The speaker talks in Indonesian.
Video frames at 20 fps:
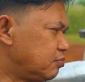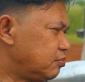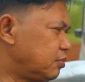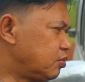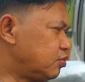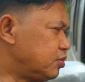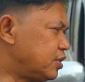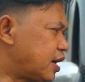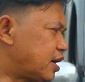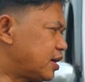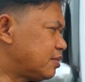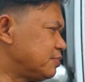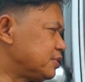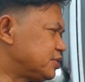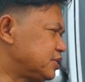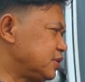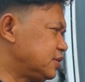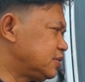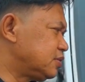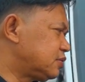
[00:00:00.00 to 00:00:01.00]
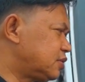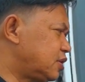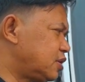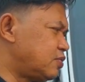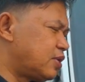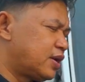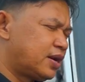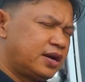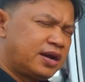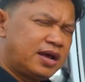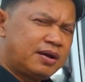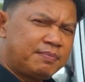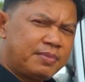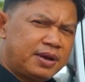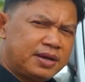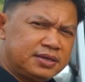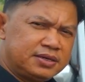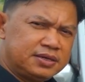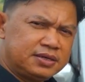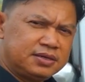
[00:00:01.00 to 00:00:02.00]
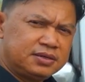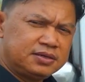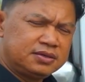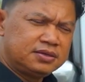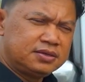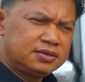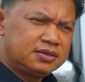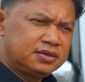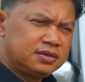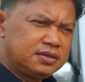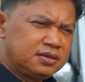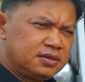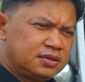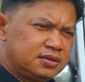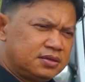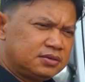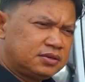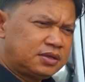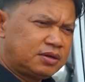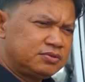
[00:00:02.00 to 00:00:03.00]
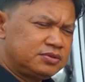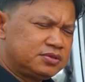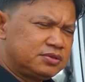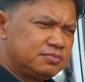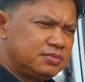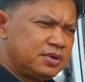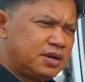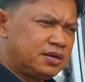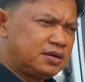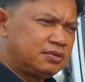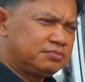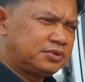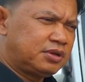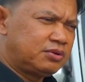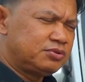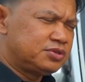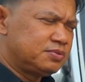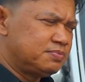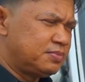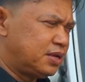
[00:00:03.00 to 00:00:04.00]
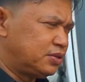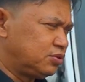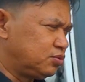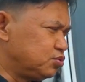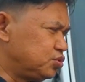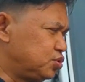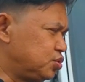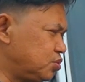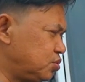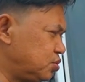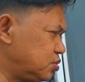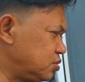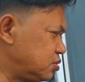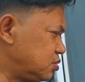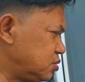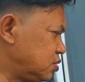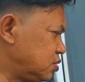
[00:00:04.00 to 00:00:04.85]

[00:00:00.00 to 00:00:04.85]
menggunakan mesin keluaran lama ini tahun 96 tahun 97